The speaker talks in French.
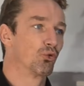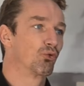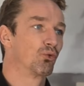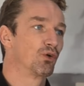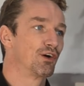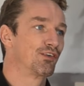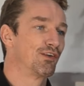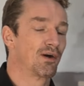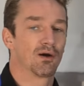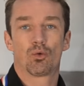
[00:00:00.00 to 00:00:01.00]
son, quand elle
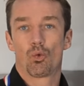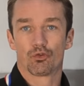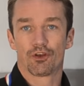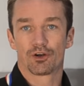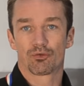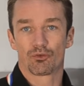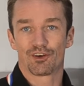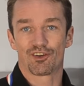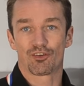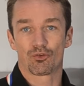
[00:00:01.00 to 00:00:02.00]
s'éteint, on dirait le son
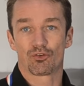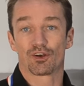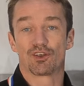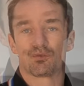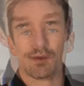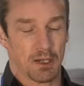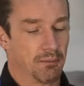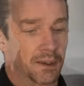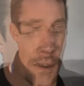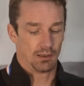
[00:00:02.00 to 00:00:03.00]
d'un ascenseur qui se ferme.
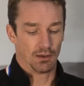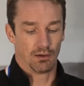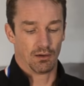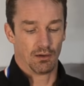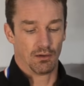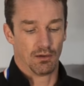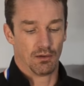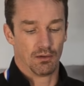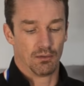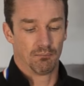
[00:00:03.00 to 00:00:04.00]

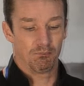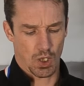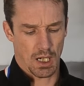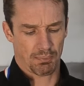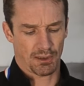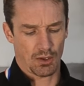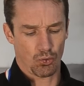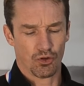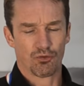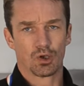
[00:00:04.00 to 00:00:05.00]
Euh, après,
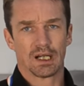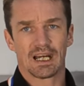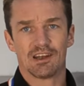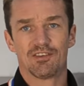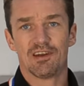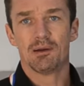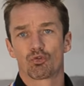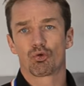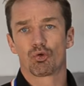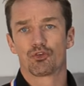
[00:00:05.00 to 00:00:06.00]
au niveau de la qualité,
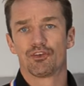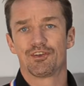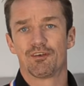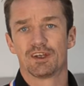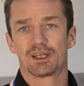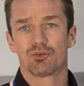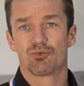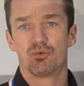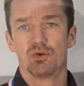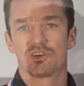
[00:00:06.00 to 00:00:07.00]
sur le site, il y avait écrit
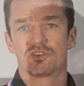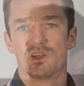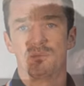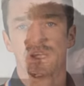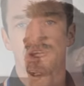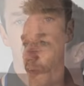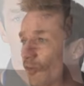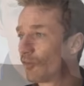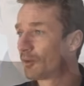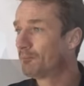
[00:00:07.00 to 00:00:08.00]
Full HD
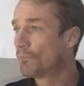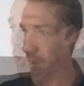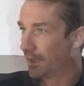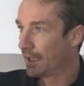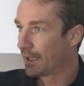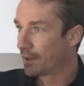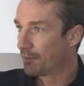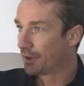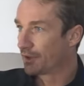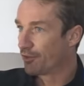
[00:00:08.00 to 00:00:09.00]
1080. Là, il y a la
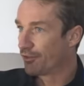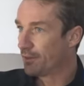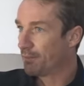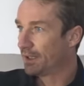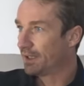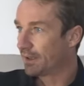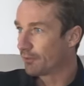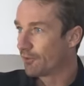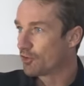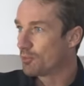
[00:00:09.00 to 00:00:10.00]
caméra qui filme. Et à
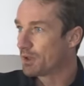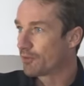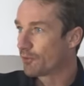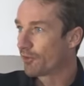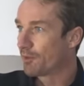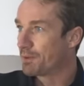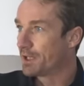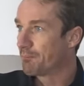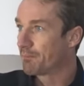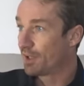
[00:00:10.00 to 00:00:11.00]
côté, j'ai mis un autre
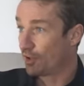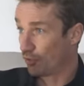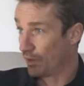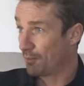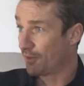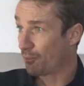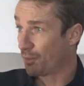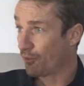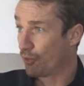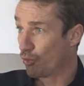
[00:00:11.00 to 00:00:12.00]
trépied. Et je vais la mettre en
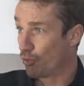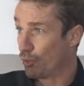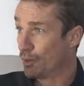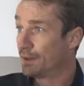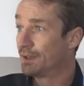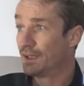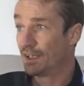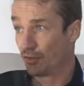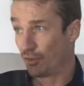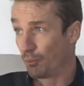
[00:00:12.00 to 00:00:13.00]
place dessus.
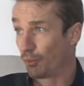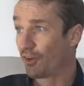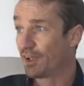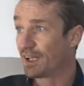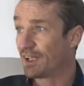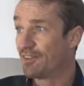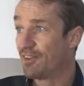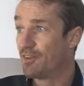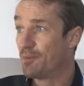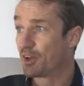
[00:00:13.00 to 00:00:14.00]
Et je vais te montrer la qualité
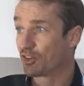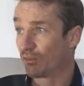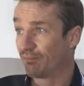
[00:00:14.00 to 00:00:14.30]
d'image.